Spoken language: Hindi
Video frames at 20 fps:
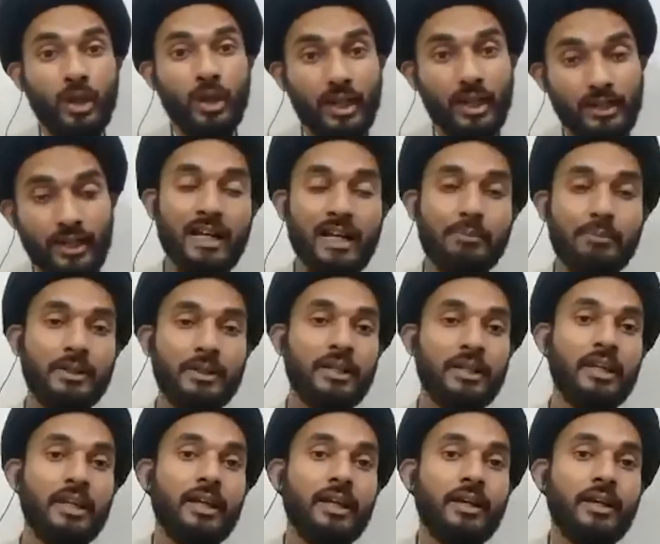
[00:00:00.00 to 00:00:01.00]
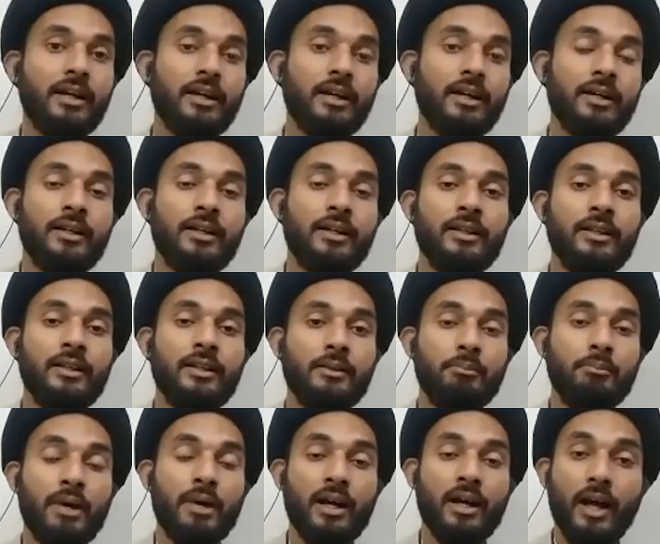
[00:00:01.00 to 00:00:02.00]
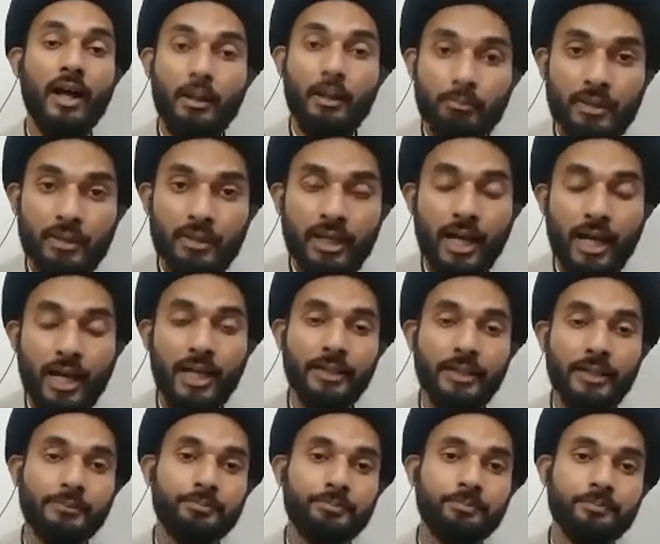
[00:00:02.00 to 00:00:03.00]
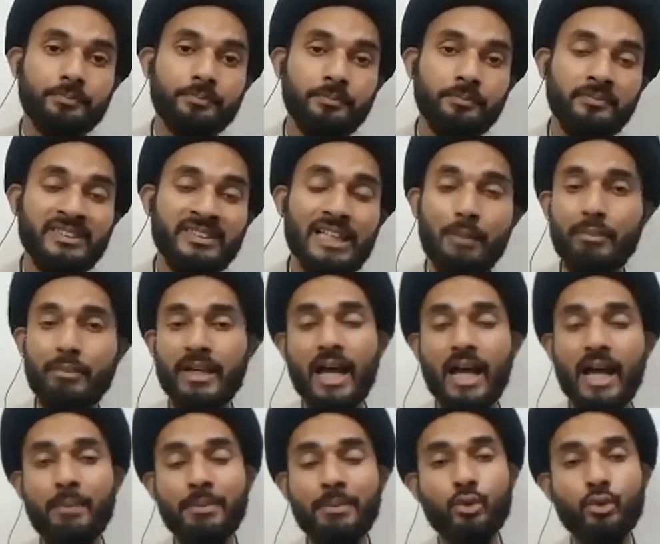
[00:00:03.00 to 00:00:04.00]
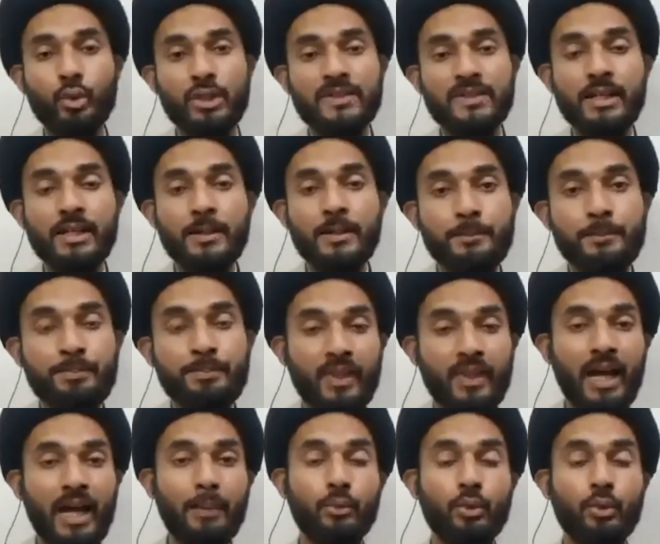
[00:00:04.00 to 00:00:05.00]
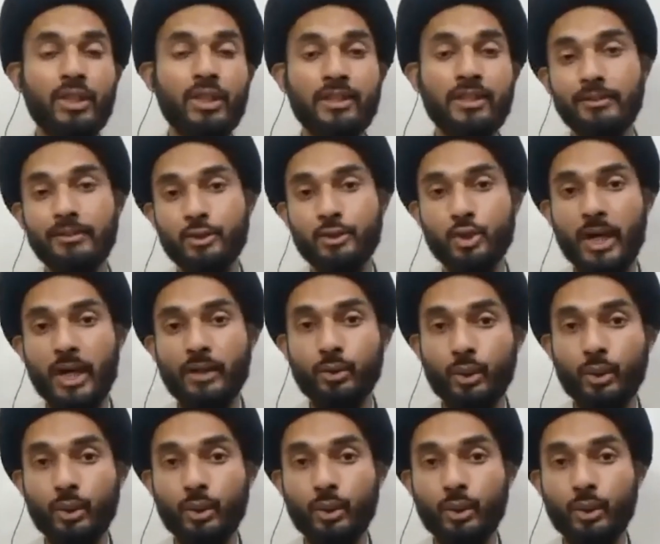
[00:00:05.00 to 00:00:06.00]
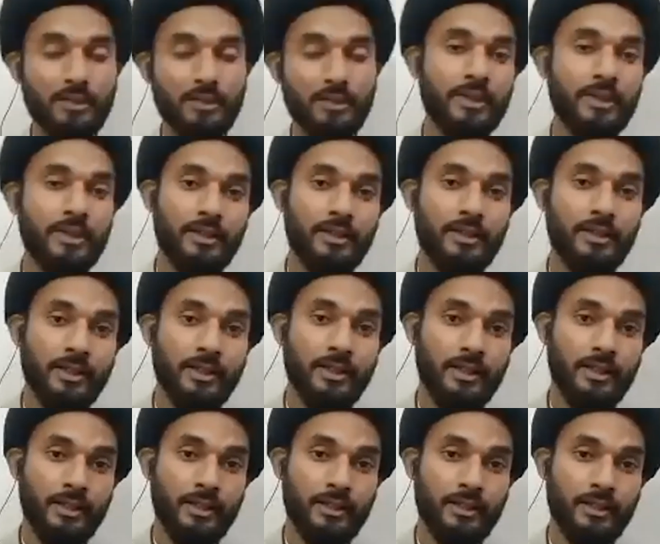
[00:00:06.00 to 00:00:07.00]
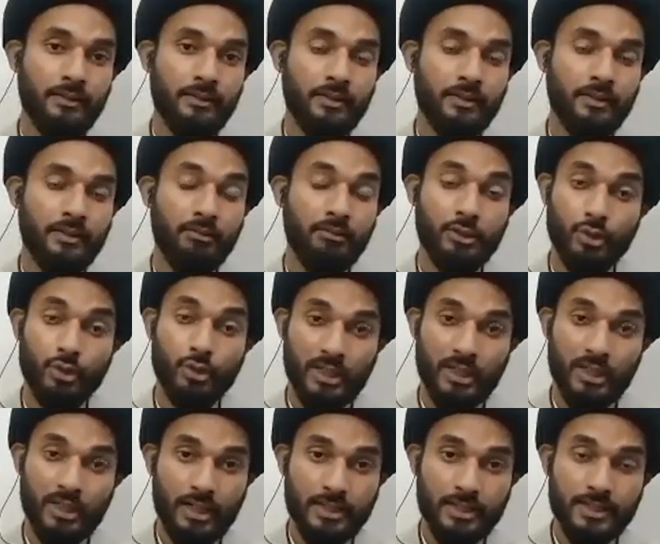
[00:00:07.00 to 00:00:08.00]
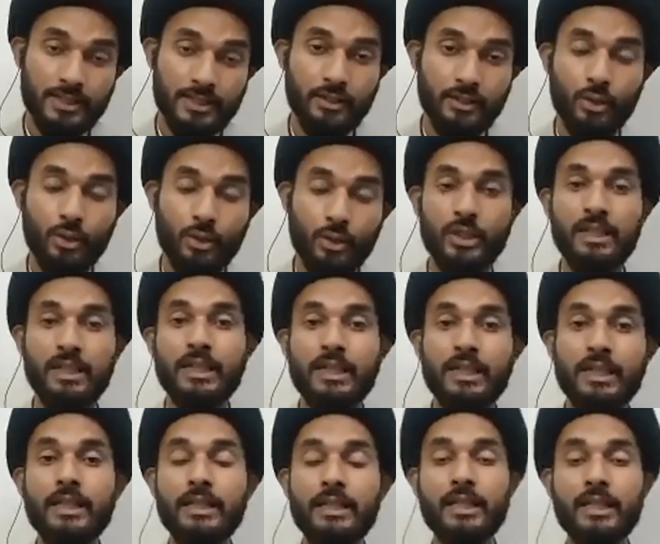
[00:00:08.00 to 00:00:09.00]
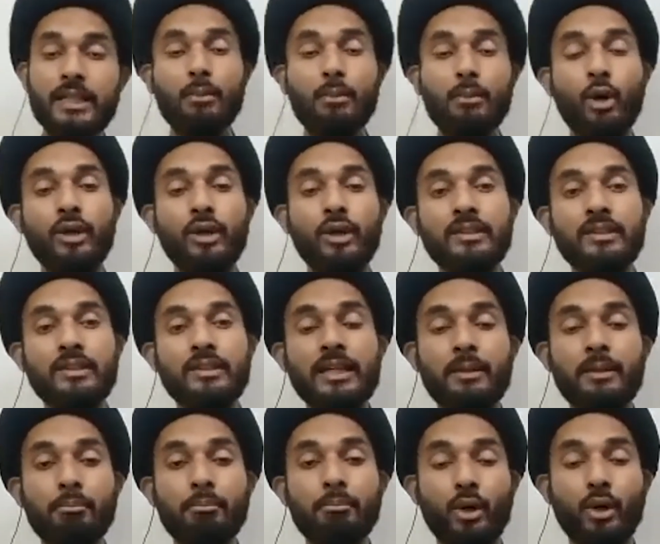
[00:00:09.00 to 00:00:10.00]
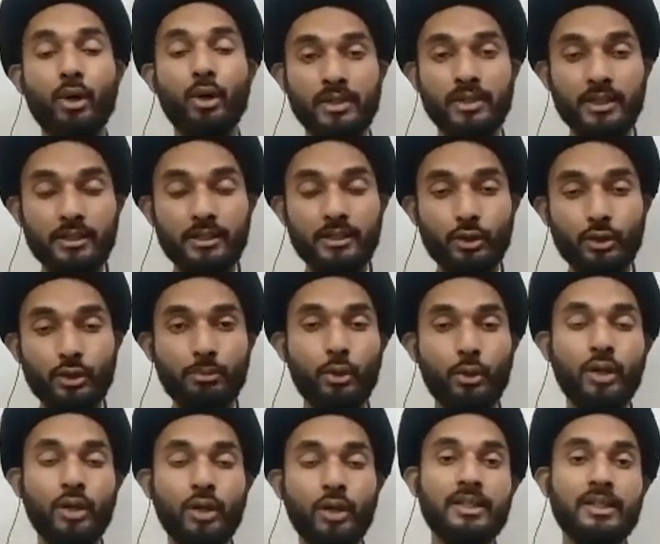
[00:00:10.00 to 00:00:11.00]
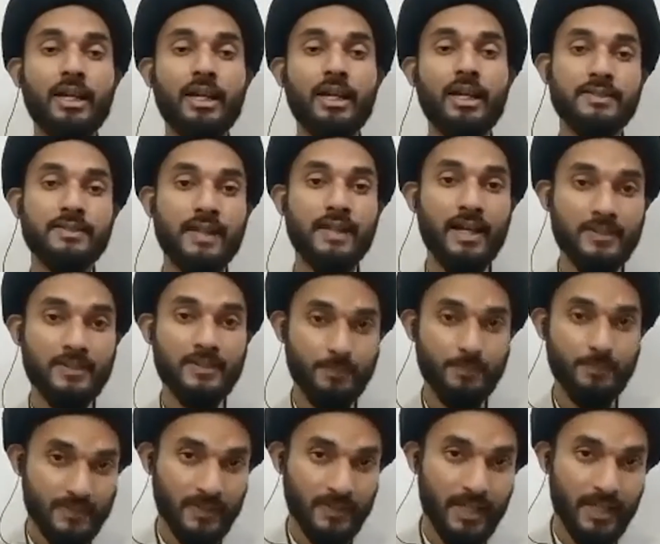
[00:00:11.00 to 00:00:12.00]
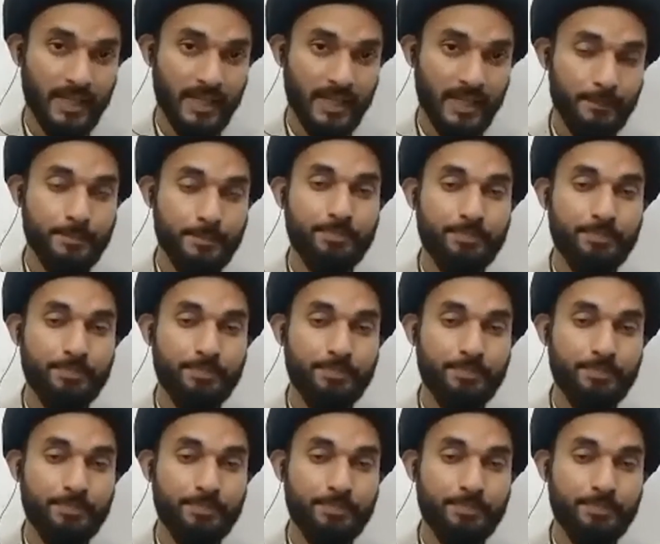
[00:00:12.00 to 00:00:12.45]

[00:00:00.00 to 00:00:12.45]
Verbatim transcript: अल्लाह ताला का वसीला बनने का मकाम मिला है अब मैं यहाँ पर थोड़ा सा आप लोग की तवज्जोहात को इस मैटर पे तवज्जो दिलाना चाहता हूँ कि देखिए ये बहुत ही इम्पॉर्टेंट और बहुत ही हसास मसला है